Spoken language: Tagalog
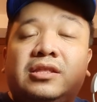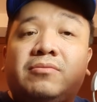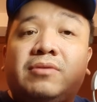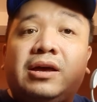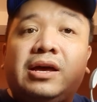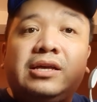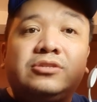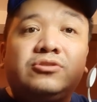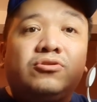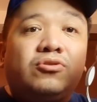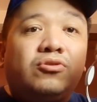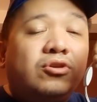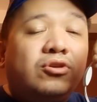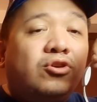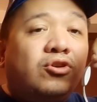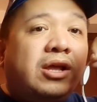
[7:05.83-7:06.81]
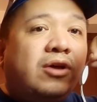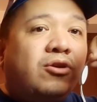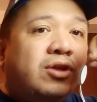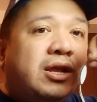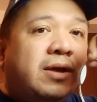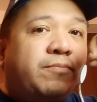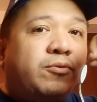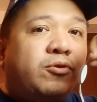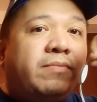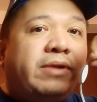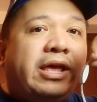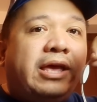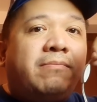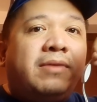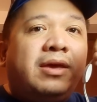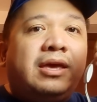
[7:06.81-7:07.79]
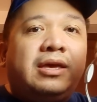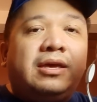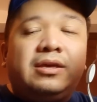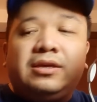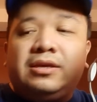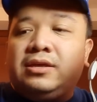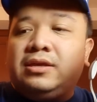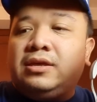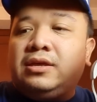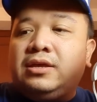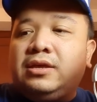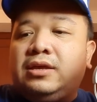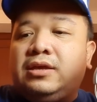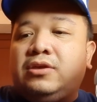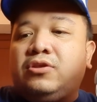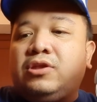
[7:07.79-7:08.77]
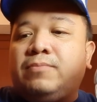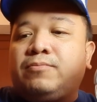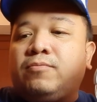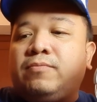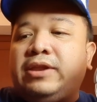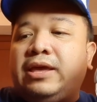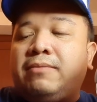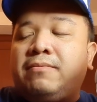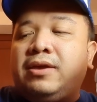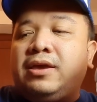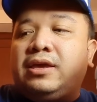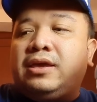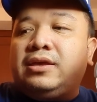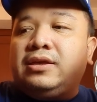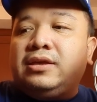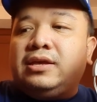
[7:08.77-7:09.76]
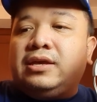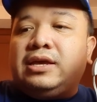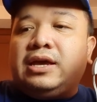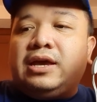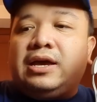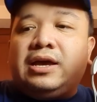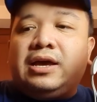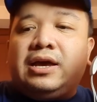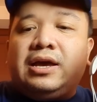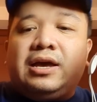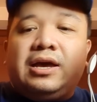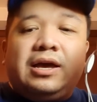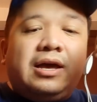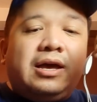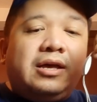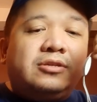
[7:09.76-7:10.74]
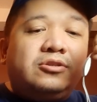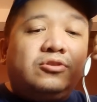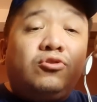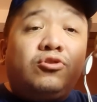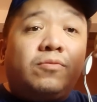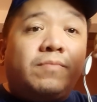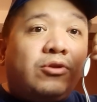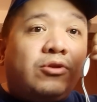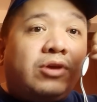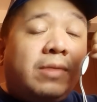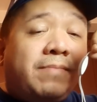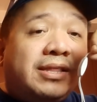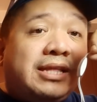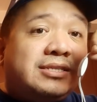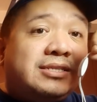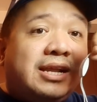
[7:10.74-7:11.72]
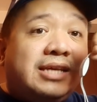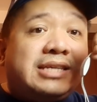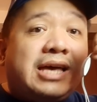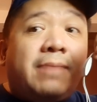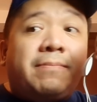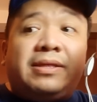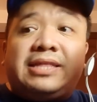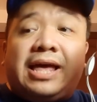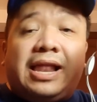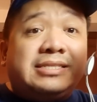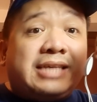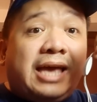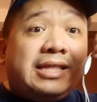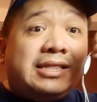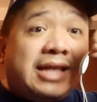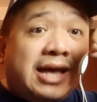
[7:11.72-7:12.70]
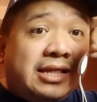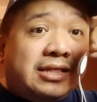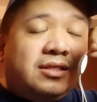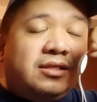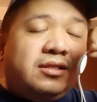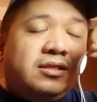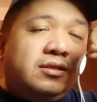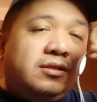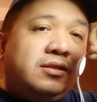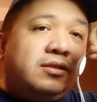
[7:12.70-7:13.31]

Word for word: 'Di ba? So, yun ang yun ang problema eh. Yun ang problema eh. Uh, siguro merong iba din sinasabi dahil sa edad.